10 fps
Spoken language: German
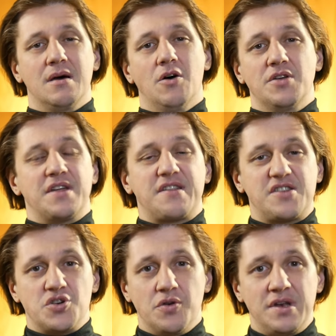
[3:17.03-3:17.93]
Und es ist
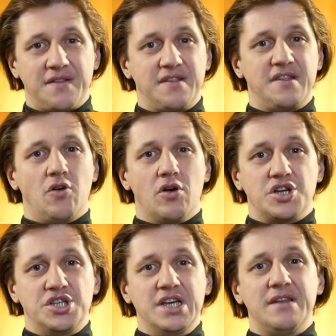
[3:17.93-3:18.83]
schön, dass sie sich
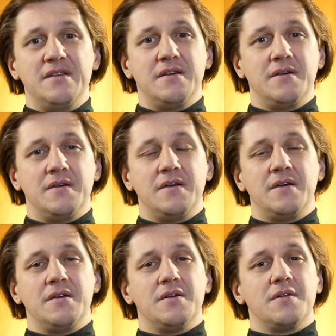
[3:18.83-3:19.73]
engagieren.
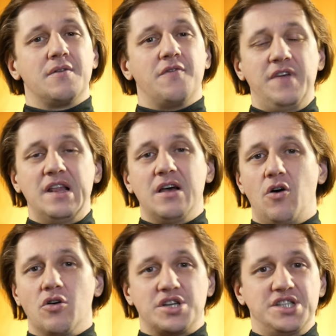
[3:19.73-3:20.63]
Viele
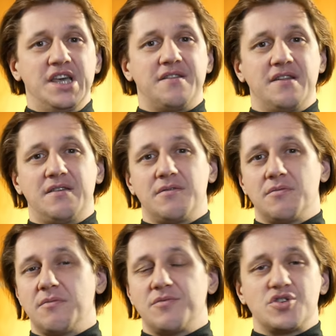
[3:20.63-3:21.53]
engagieren sich
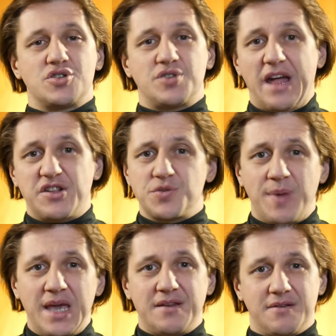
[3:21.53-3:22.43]
erst
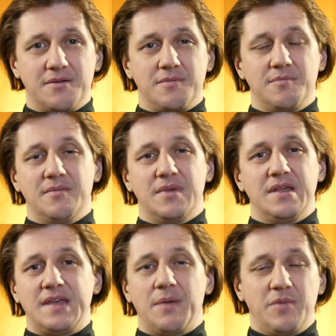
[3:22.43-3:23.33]
spät.
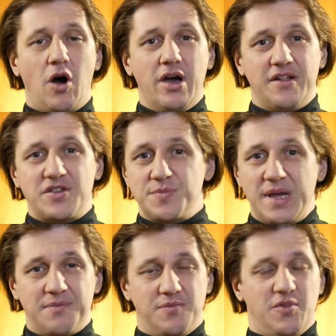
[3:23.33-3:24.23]
Ich habe auch erst
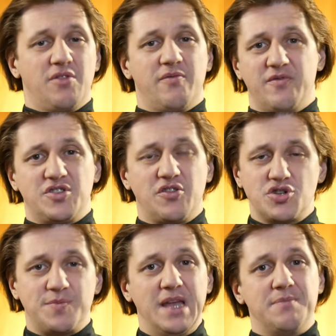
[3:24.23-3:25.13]
spät zu
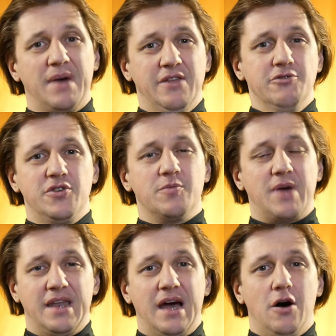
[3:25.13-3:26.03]
spät meinen
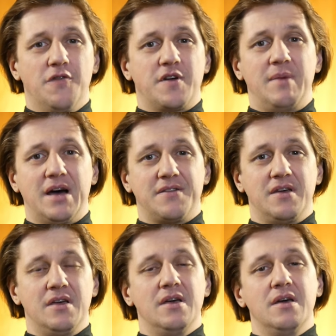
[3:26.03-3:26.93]
YouTube-Kanal aufgemacht.
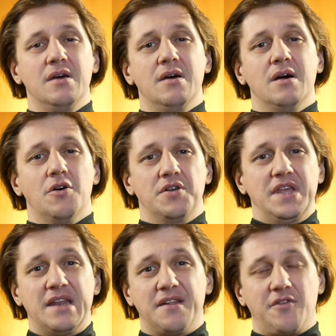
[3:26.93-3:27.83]
Und
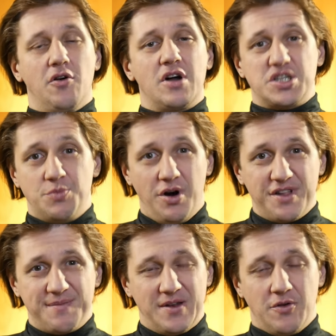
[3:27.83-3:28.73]
jedes Engagement
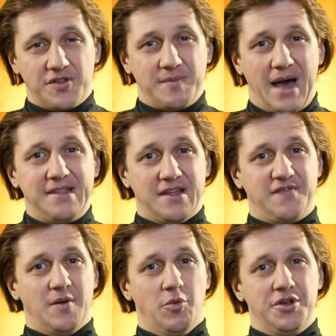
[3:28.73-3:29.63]
ist mit großem Einsatz
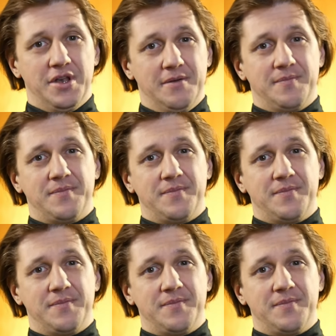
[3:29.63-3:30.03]
verbunden.